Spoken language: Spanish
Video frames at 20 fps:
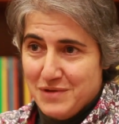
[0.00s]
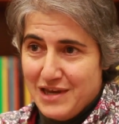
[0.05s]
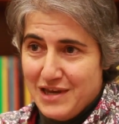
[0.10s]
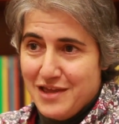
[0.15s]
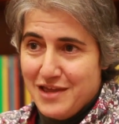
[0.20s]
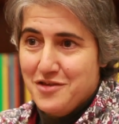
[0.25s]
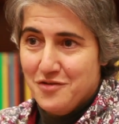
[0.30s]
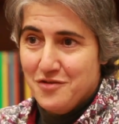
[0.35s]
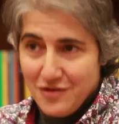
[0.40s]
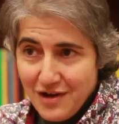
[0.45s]
Mi
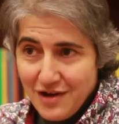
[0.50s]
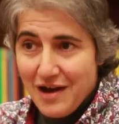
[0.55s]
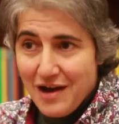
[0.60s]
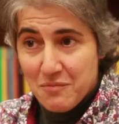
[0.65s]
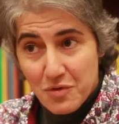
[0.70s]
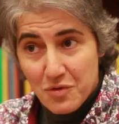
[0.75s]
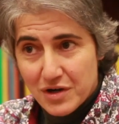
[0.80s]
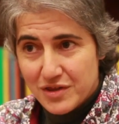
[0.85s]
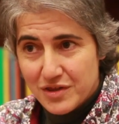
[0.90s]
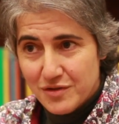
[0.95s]
niño
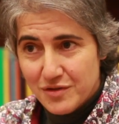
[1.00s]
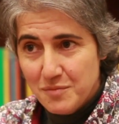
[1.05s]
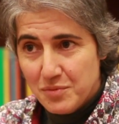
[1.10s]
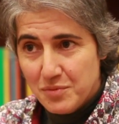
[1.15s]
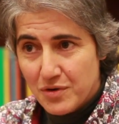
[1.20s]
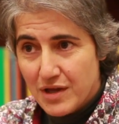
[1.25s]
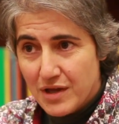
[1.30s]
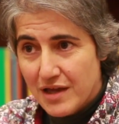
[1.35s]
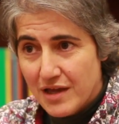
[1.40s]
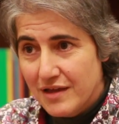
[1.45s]
ha muerto
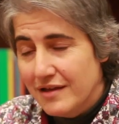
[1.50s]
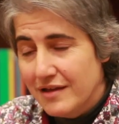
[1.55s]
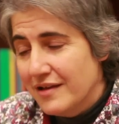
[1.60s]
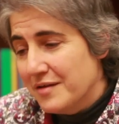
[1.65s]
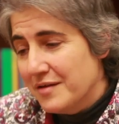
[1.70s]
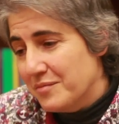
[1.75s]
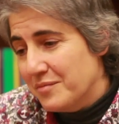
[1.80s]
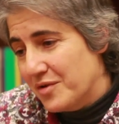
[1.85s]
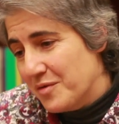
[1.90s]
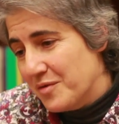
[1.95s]
porque,
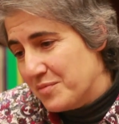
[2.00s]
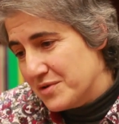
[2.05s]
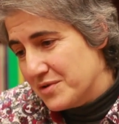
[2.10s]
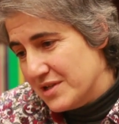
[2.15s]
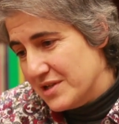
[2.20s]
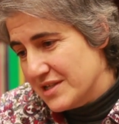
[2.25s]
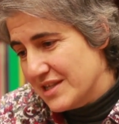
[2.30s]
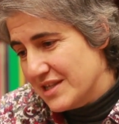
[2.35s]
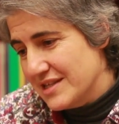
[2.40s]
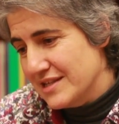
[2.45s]
bueno,
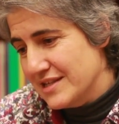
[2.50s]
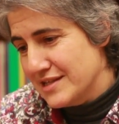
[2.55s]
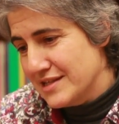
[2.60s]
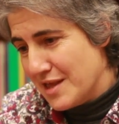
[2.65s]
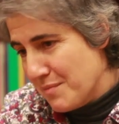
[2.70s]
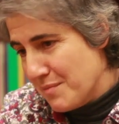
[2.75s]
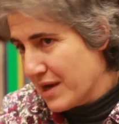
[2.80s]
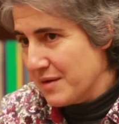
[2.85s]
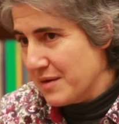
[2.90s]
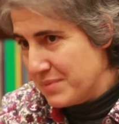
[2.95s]
pues este
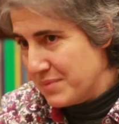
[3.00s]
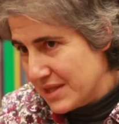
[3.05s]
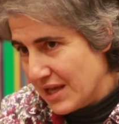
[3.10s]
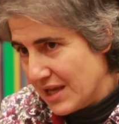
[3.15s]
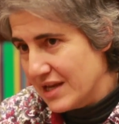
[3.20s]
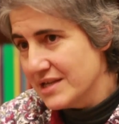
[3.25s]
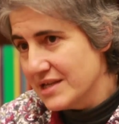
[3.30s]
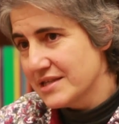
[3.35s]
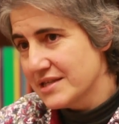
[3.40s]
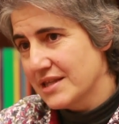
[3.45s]
sistema
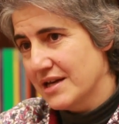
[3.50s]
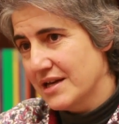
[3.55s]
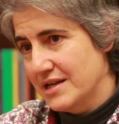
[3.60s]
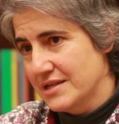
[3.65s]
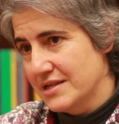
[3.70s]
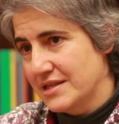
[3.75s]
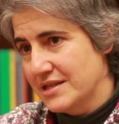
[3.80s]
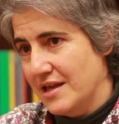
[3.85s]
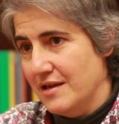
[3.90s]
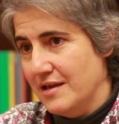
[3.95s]
capitalista,
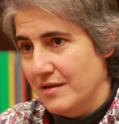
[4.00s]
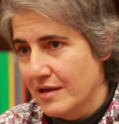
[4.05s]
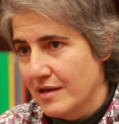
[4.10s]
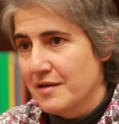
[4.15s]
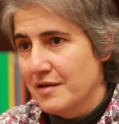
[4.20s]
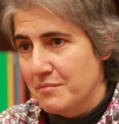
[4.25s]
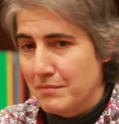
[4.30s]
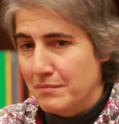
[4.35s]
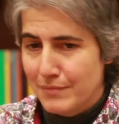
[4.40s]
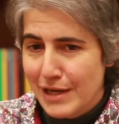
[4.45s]
este
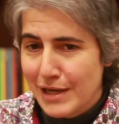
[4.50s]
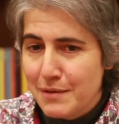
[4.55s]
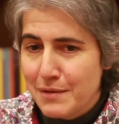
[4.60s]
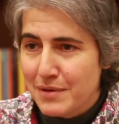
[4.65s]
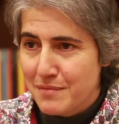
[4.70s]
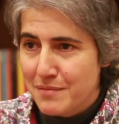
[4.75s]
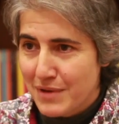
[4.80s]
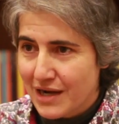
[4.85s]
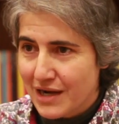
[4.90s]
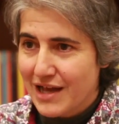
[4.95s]

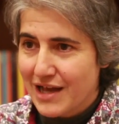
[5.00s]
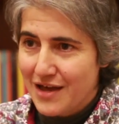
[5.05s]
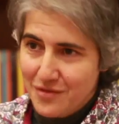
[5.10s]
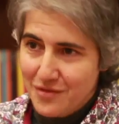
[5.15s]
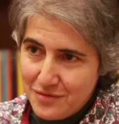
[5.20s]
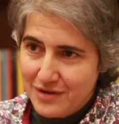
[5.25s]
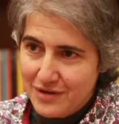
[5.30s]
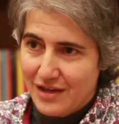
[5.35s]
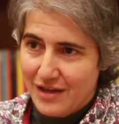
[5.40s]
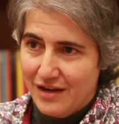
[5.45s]
libre
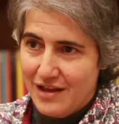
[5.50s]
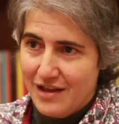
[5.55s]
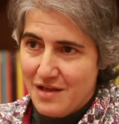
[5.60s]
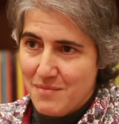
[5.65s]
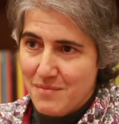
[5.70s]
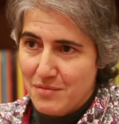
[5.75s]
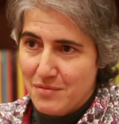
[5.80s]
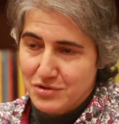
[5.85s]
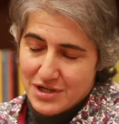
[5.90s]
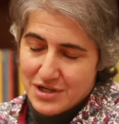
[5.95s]
mercado, que le
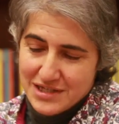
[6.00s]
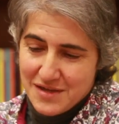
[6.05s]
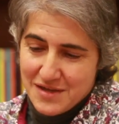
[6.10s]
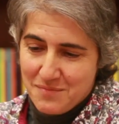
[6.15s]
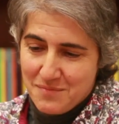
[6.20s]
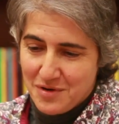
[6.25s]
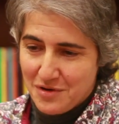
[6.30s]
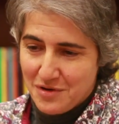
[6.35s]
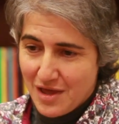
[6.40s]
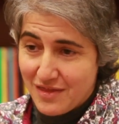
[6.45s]
llamamos
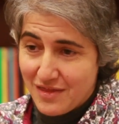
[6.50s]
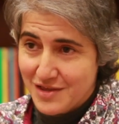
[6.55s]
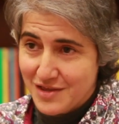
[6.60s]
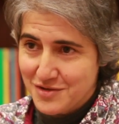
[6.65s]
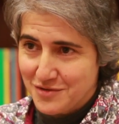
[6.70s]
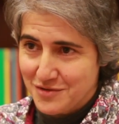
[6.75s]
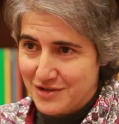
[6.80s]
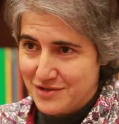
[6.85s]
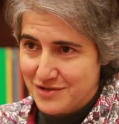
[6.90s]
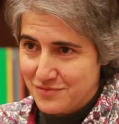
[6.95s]
así, pero ya he
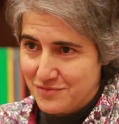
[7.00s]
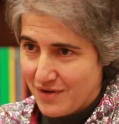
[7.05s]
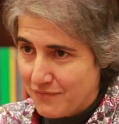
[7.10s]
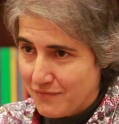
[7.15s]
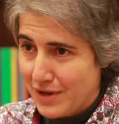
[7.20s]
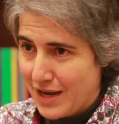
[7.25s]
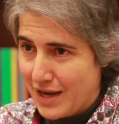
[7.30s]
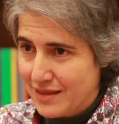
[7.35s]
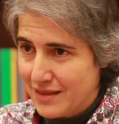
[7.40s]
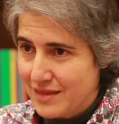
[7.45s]
dicho que es una
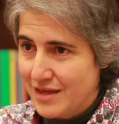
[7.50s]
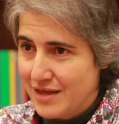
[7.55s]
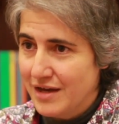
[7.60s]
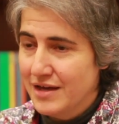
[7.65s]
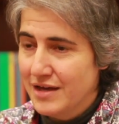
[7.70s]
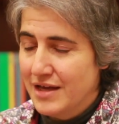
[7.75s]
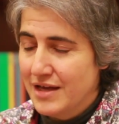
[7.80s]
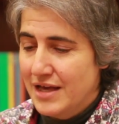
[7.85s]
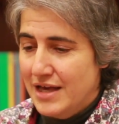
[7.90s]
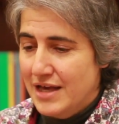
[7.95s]
falacia,